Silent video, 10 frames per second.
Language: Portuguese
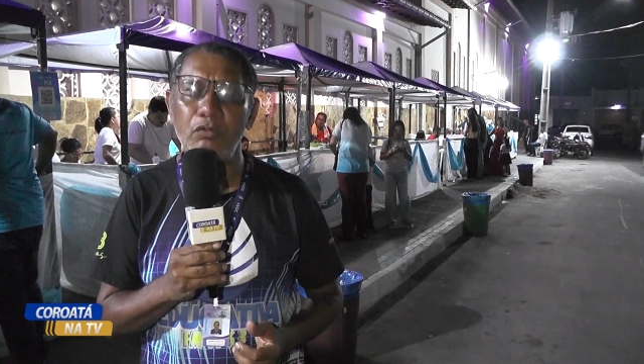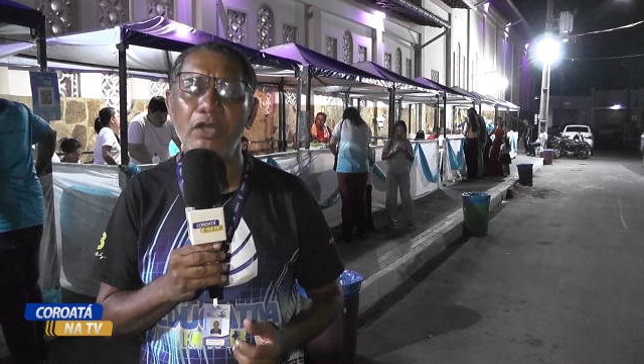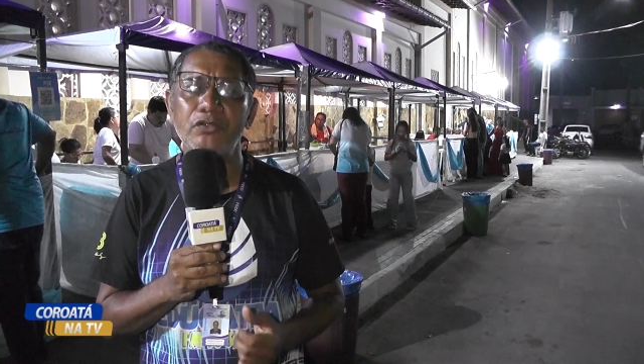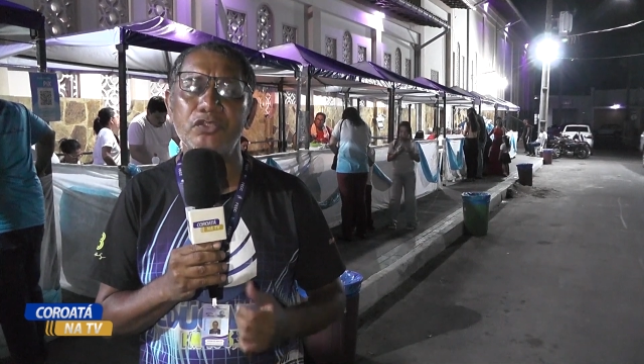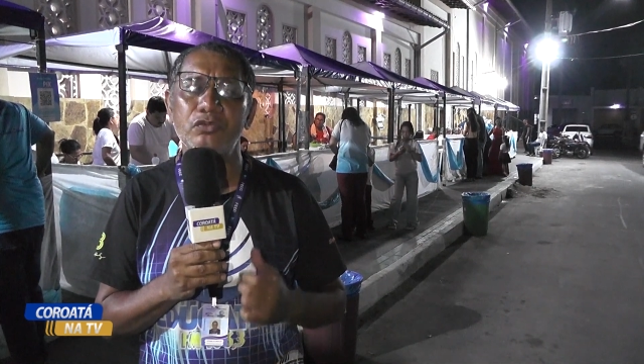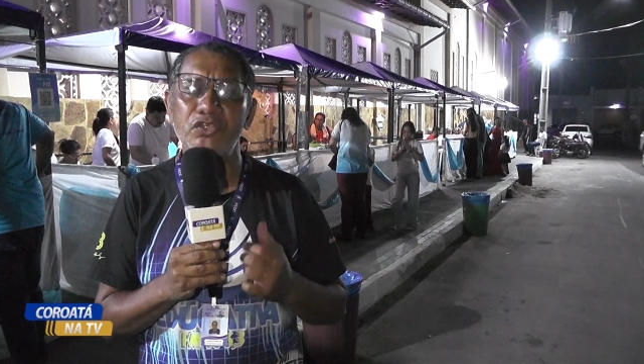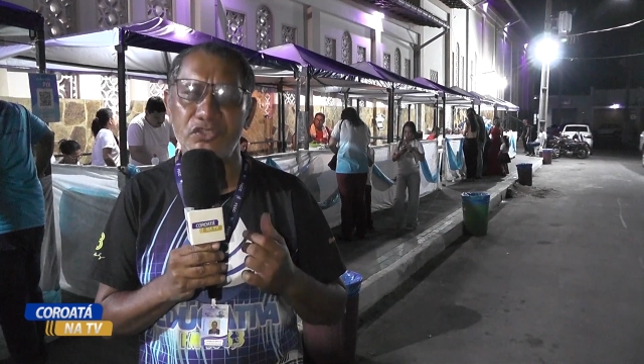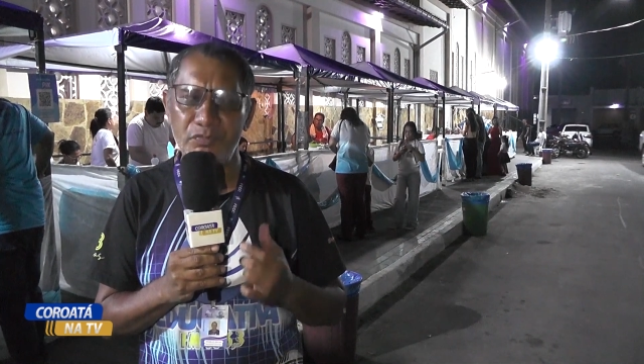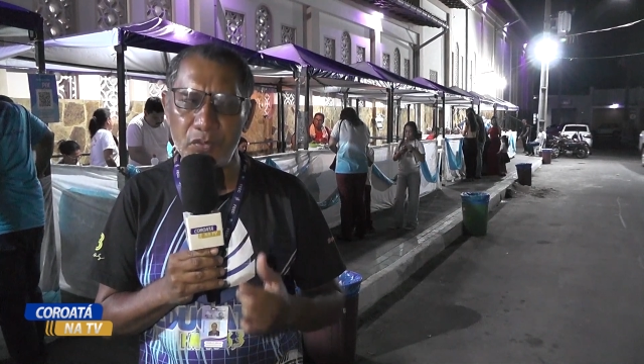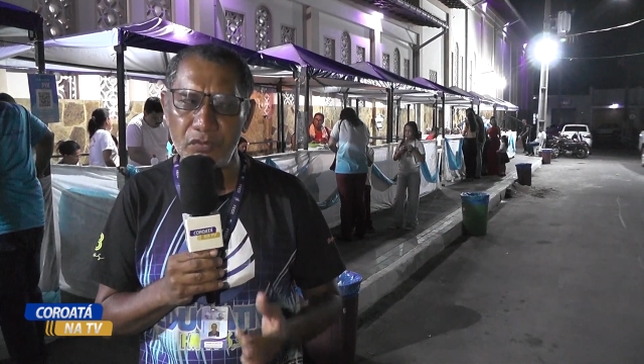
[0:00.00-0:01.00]
no ano de
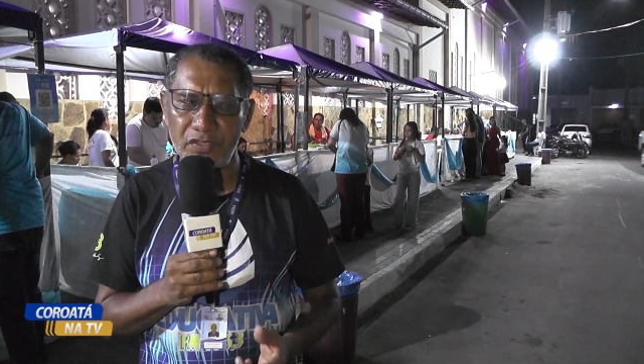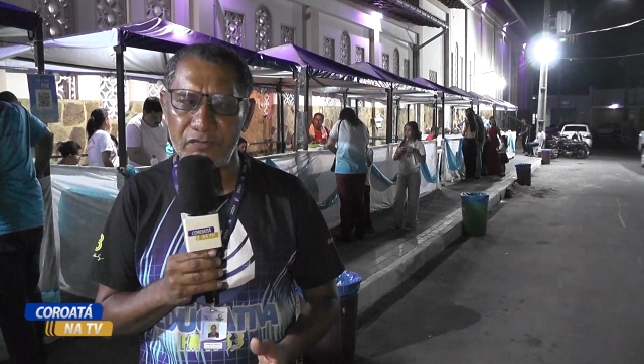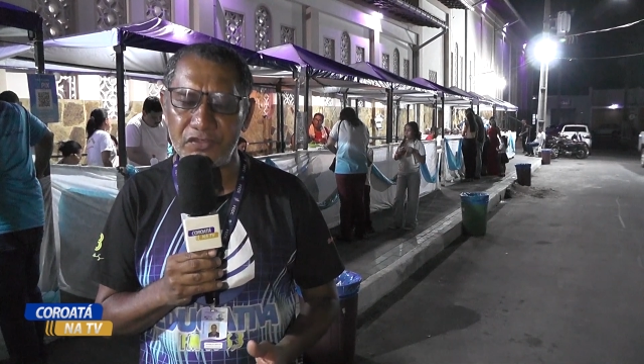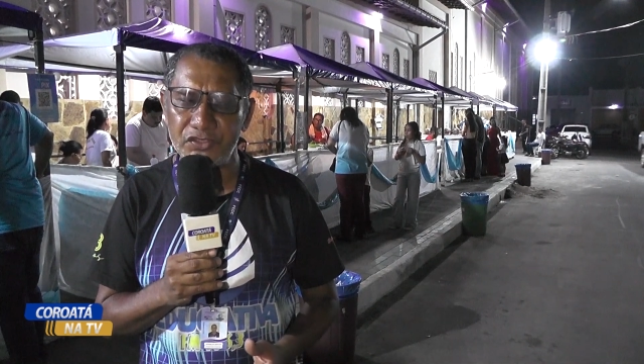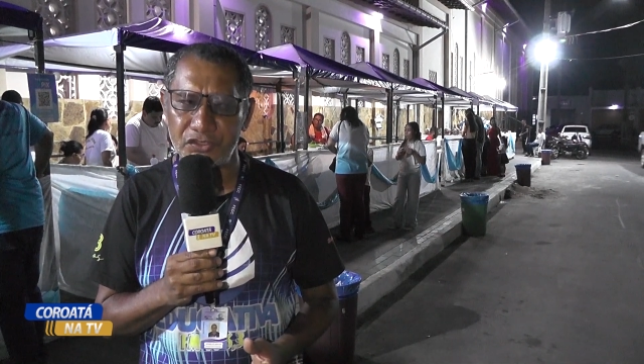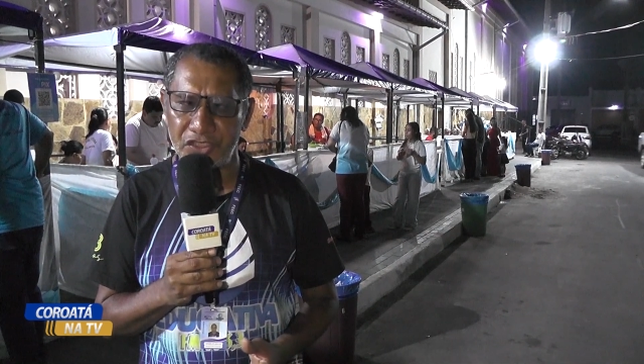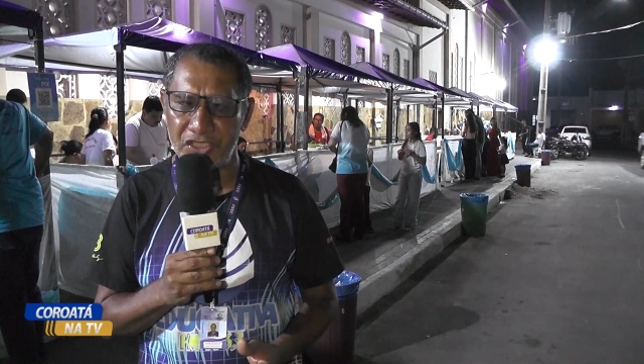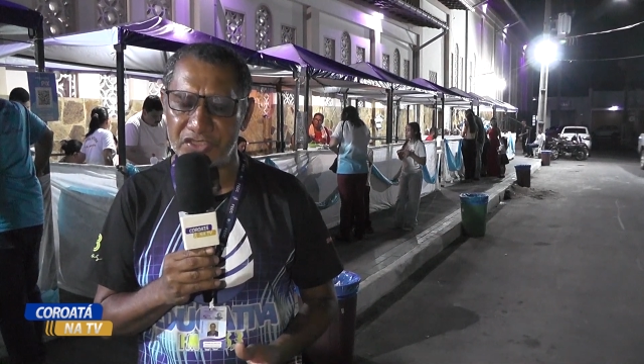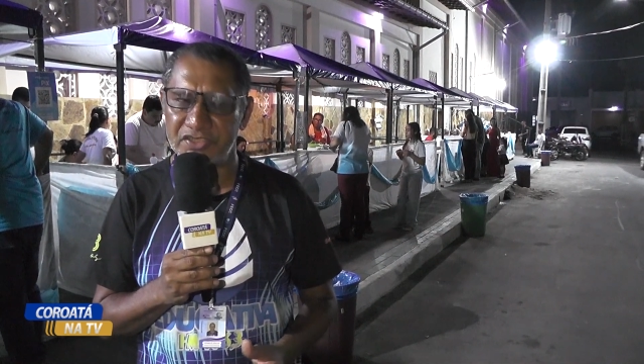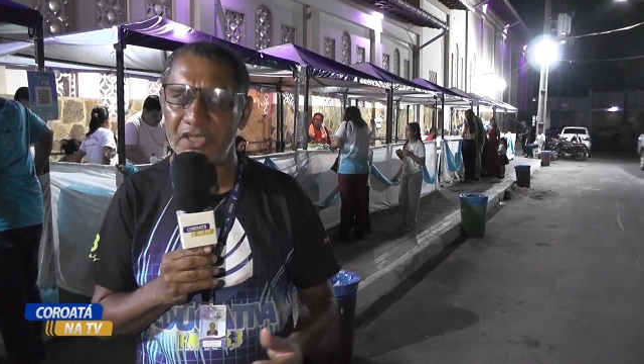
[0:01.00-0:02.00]

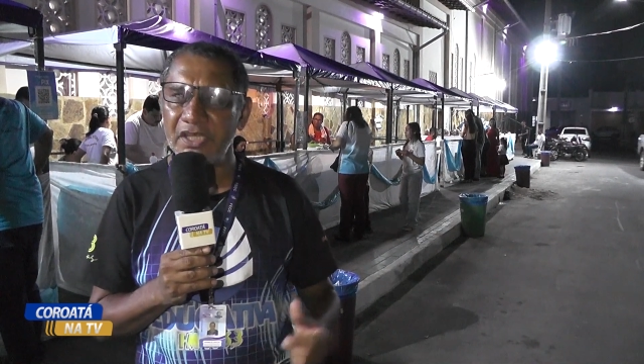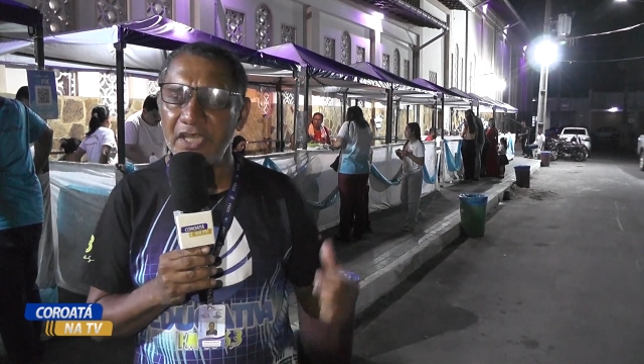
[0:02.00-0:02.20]
2023.